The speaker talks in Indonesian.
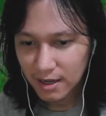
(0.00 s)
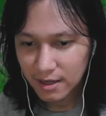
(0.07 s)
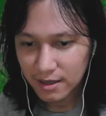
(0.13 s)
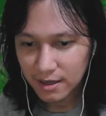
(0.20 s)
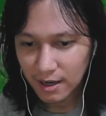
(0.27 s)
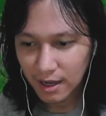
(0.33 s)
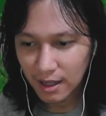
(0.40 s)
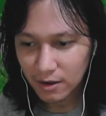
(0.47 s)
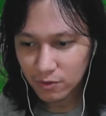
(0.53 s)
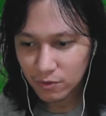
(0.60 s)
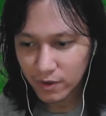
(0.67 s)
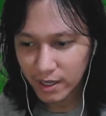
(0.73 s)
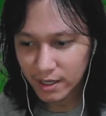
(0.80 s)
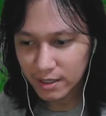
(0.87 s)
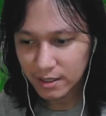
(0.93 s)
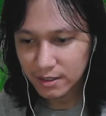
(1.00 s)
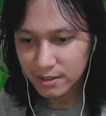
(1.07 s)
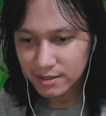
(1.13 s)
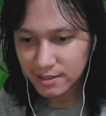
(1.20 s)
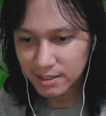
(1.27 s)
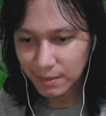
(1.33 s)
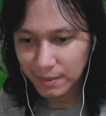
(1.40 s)
dilakuin
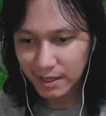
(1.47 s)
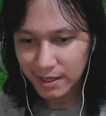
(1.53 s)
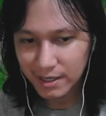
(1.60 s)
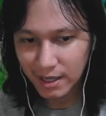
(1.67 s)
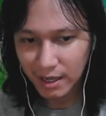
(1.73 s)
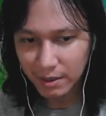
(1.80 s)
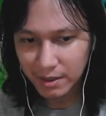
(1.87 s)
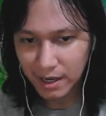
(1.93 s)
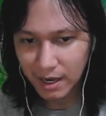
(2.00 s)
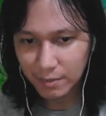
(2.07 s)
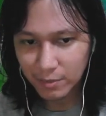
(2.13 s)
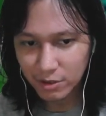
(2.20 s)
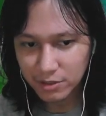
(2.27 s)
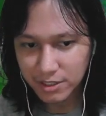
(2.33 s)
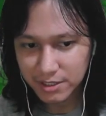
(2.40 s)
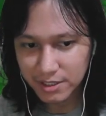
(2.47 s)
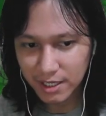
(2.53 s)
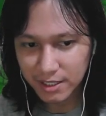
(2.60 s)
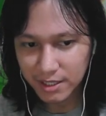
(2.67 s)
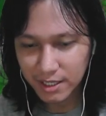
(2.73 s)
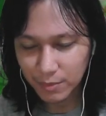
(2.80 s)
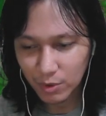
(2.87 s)
sama dia dengan proses
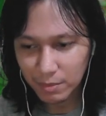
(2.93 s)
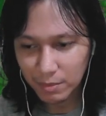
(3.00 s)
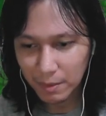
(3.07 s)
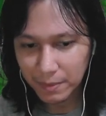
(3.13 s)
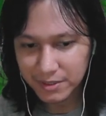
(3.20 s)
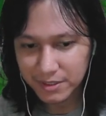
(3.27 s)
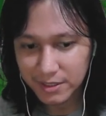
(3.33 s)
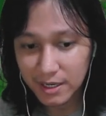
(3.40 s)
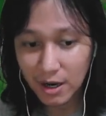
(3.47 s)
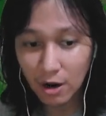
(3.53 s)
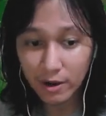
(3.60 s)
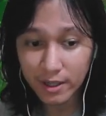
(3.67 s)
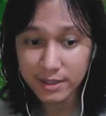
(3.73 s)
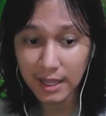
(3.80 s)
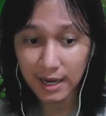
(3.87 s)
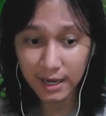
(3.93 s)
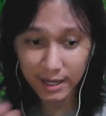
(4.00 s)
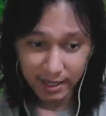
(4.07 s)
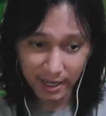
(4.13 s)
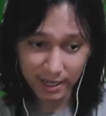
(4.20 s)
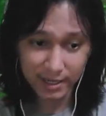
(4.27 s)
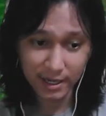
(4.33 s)
terus 35% dan kalau kita
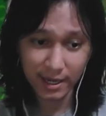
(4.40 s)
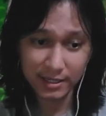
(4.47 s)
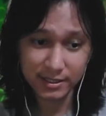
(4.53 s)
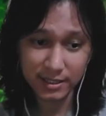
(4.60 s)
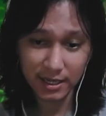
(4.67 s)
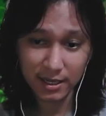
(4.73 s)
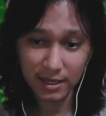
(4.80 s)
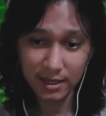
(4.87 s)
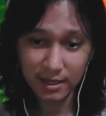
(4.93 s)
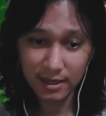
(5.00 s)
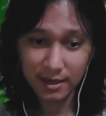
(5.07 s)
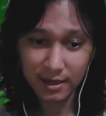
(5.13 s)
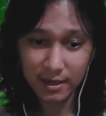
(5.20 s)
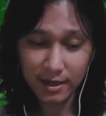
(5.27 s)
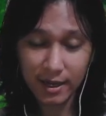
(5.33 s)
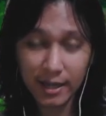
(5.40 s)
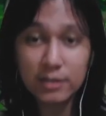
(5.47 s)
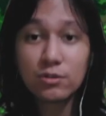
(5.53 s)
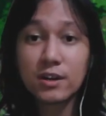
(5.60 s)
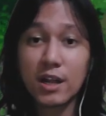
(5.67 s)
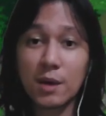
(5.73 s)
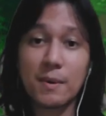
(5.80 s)
lihat ya guys ya itu
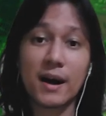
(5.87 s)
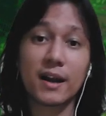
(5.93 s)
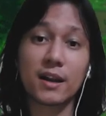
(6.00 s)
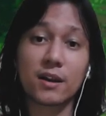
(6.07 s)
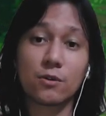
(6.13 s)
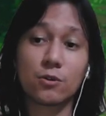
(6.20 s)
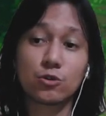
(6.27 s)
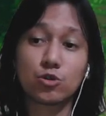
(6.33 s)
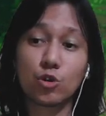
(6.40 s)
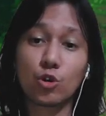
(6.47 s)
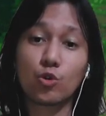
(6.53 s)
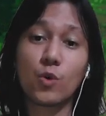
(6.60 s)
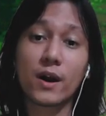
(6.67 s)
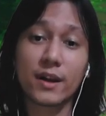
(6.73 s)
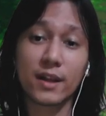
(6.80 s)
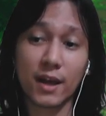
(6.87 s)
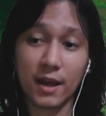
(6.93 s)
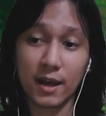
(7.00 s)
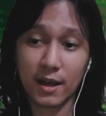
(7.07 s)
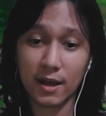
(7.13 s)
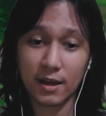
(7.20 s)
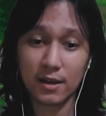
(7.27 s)
gede banget untuk keluarnya
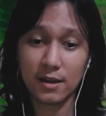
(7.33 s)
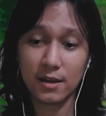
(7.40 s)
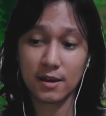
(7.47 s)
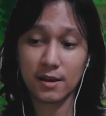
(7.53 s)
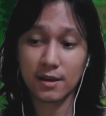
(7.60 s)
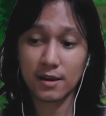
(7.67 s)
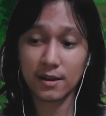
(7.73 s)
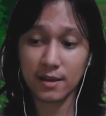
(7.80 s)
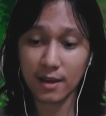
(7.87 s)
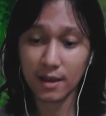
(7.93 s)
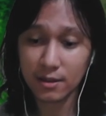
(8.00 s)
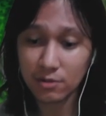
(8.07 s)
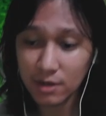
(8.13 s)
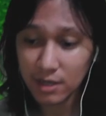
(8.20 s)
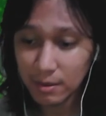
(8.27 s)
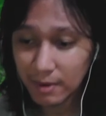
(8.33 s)
ya itu gede